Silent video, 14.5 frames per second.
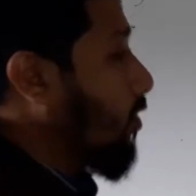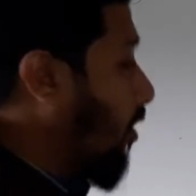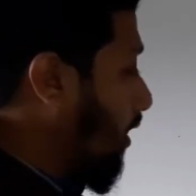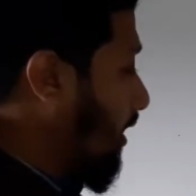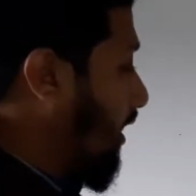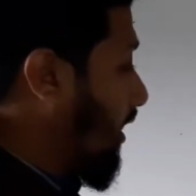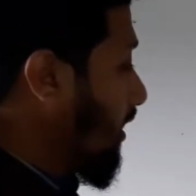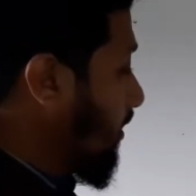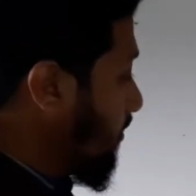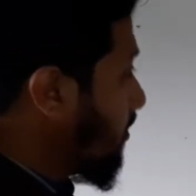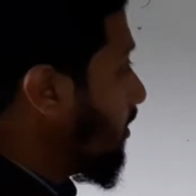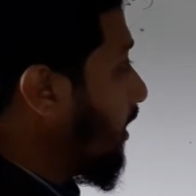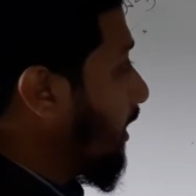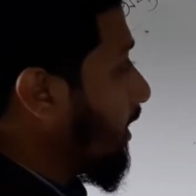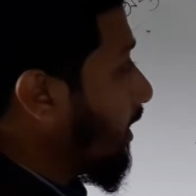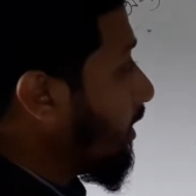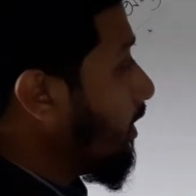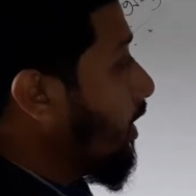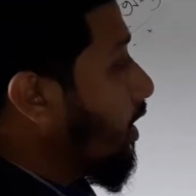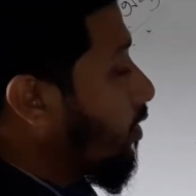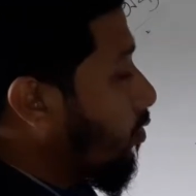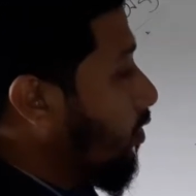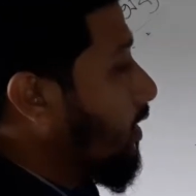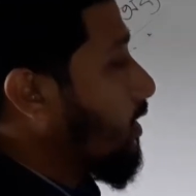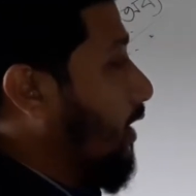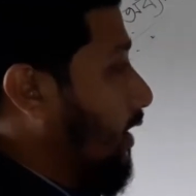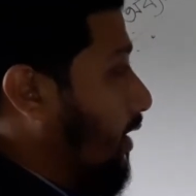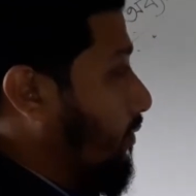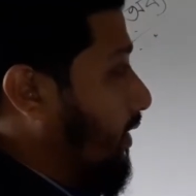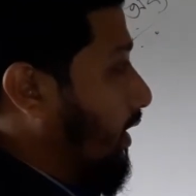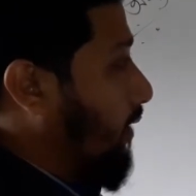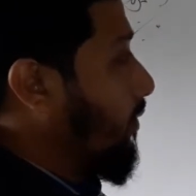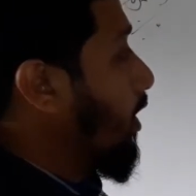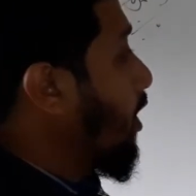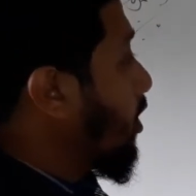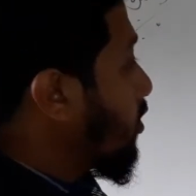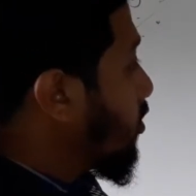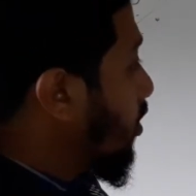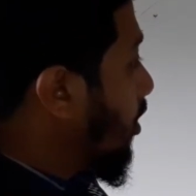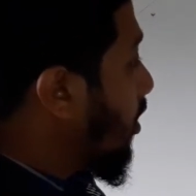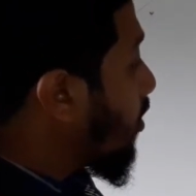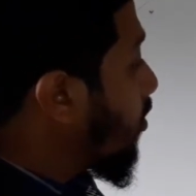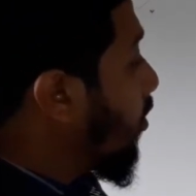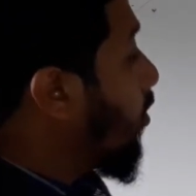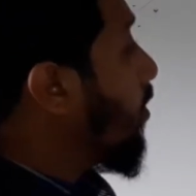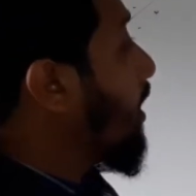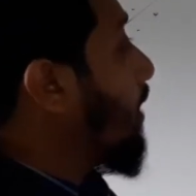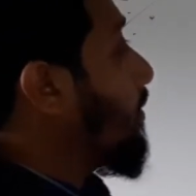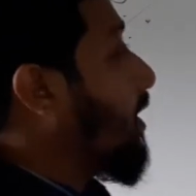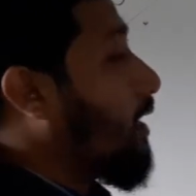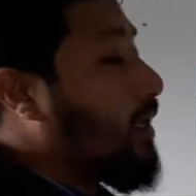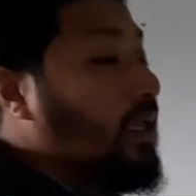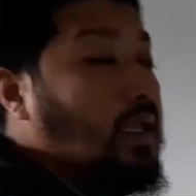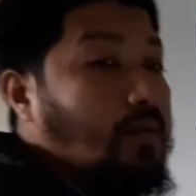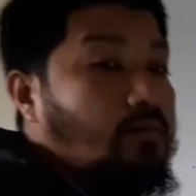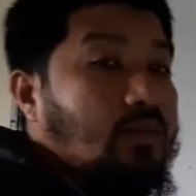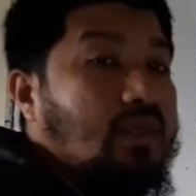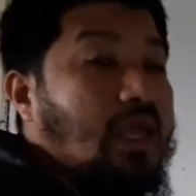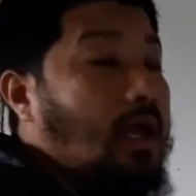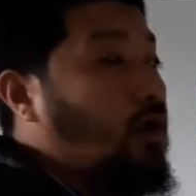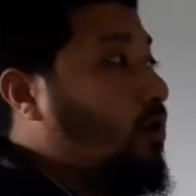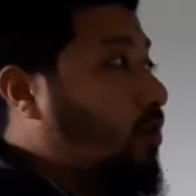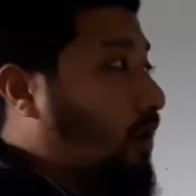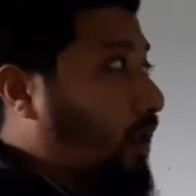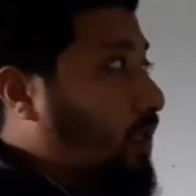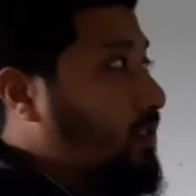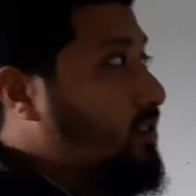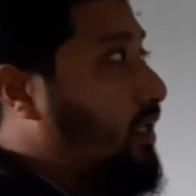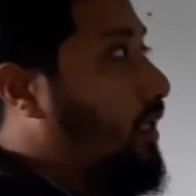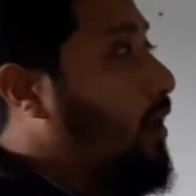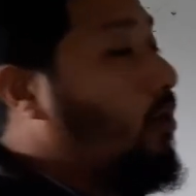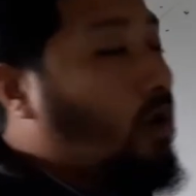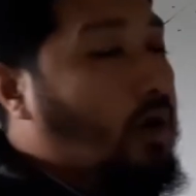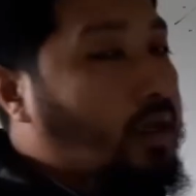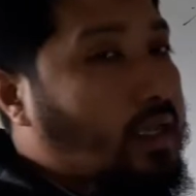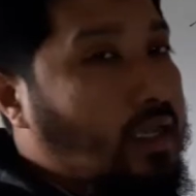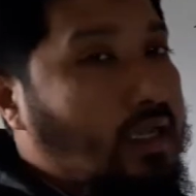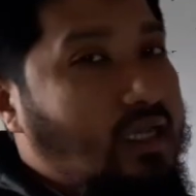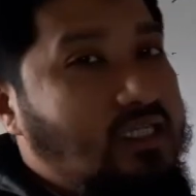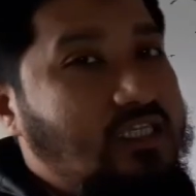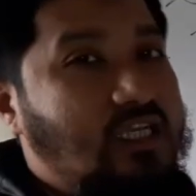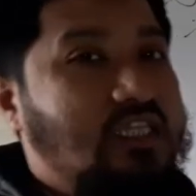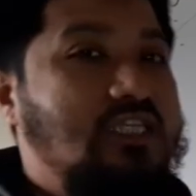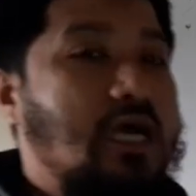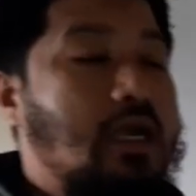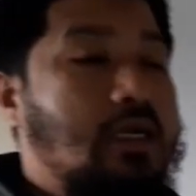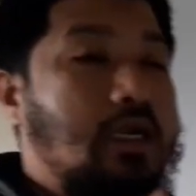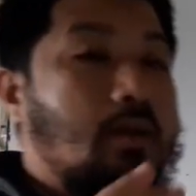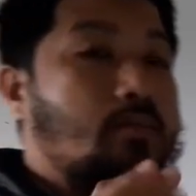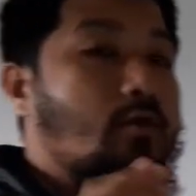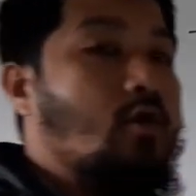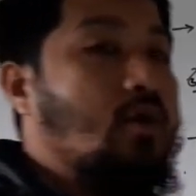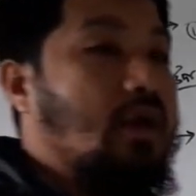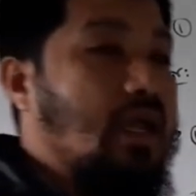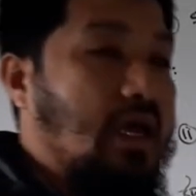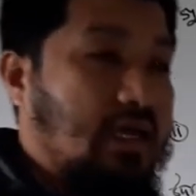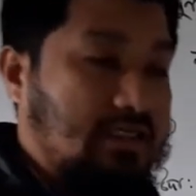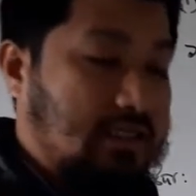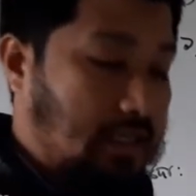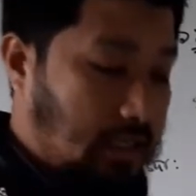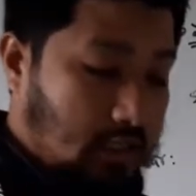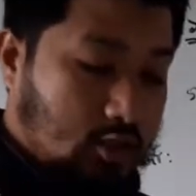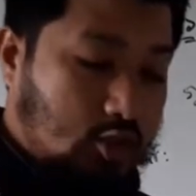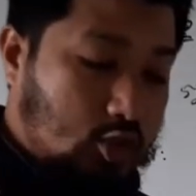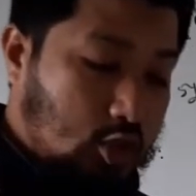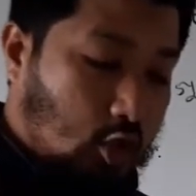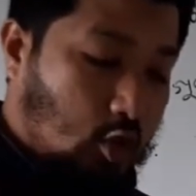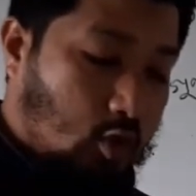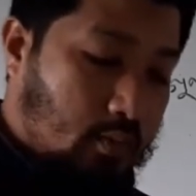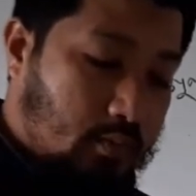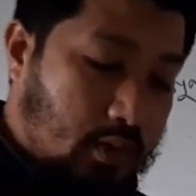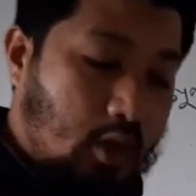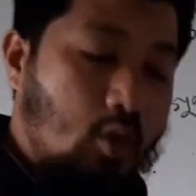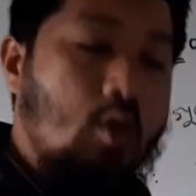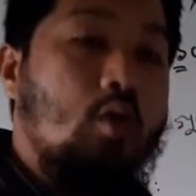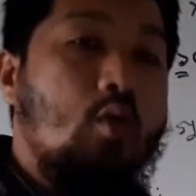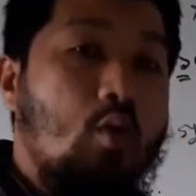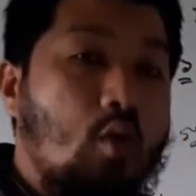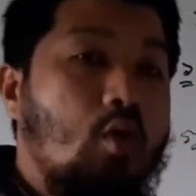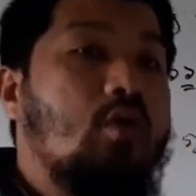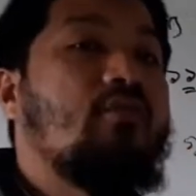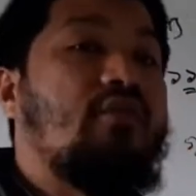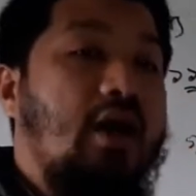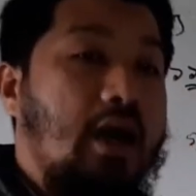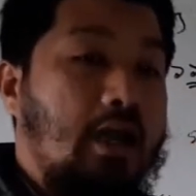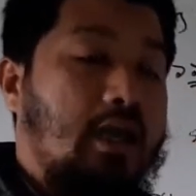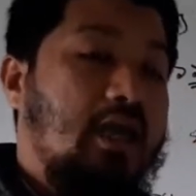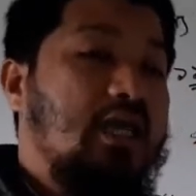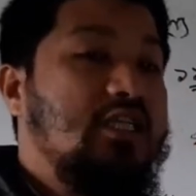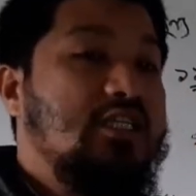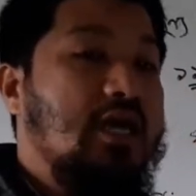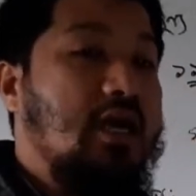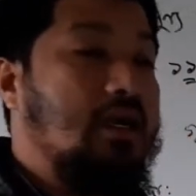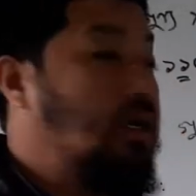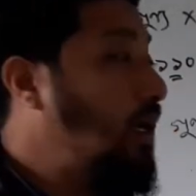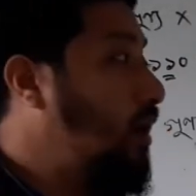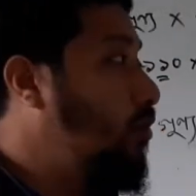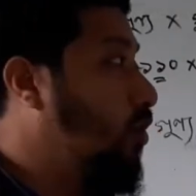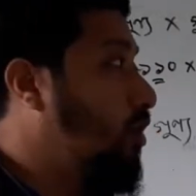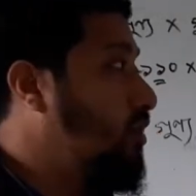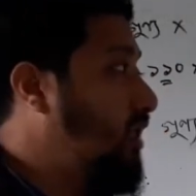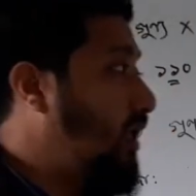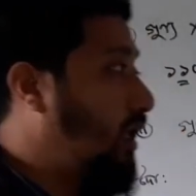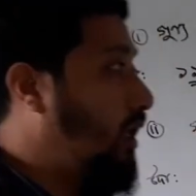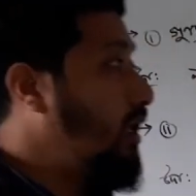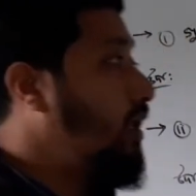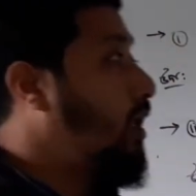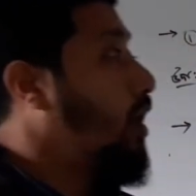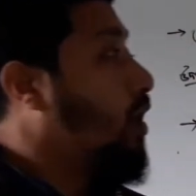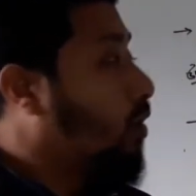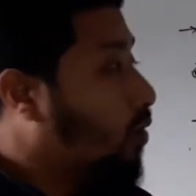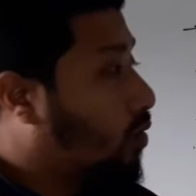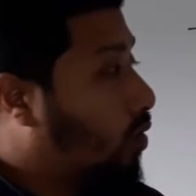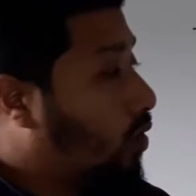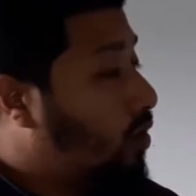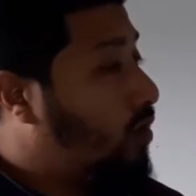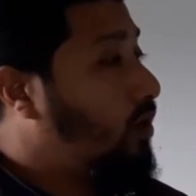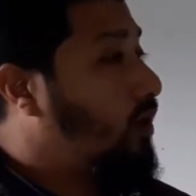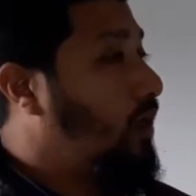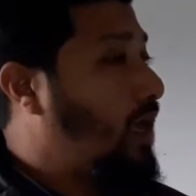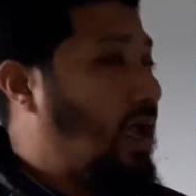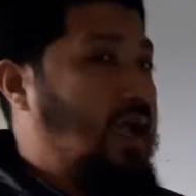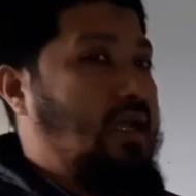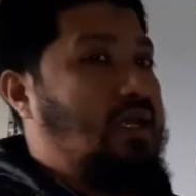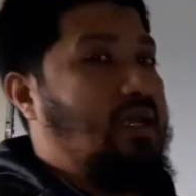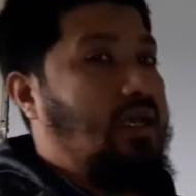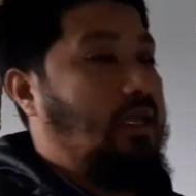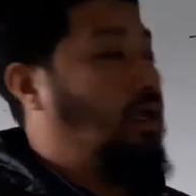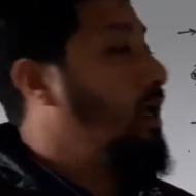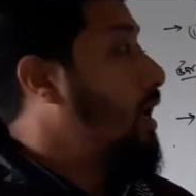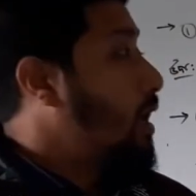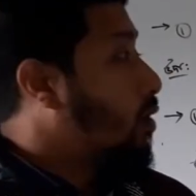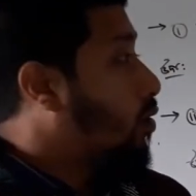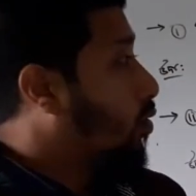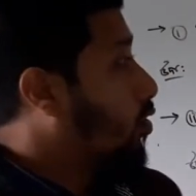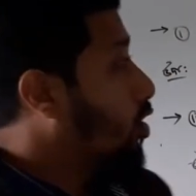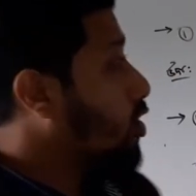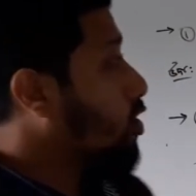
ওকে এটা গুণের ধারণা পেলাম তো গুণ আমরা কেন করি যে অঙ্কের যে চারটা প্রক্রিয়া আছে যোগ বিয়োগ গুণ ভাগ এই চারটার মধ্যে গুণ একটি কোনো